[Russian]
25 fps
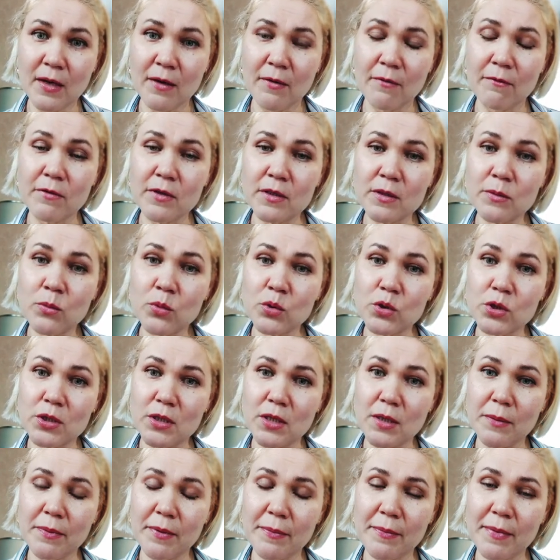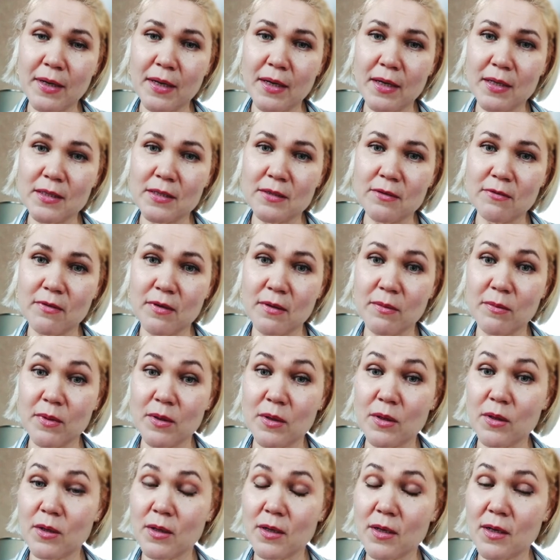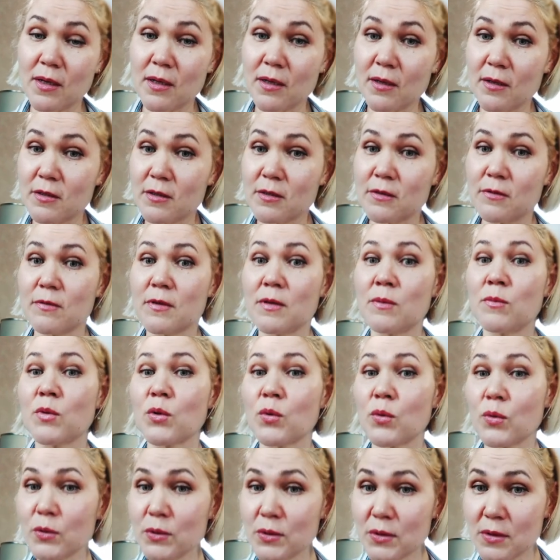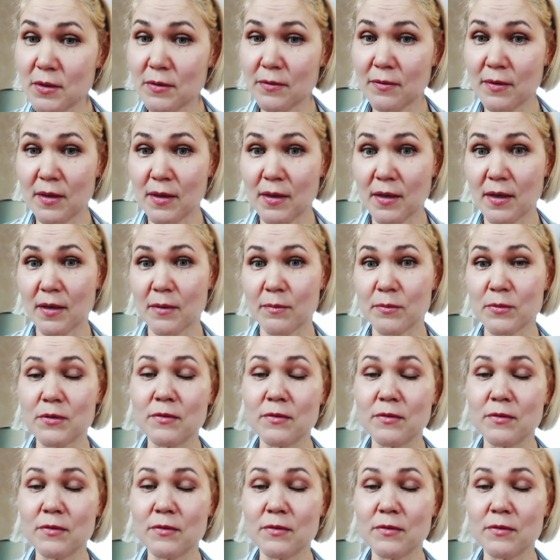Вы сможете помогать своим, своим родственникам,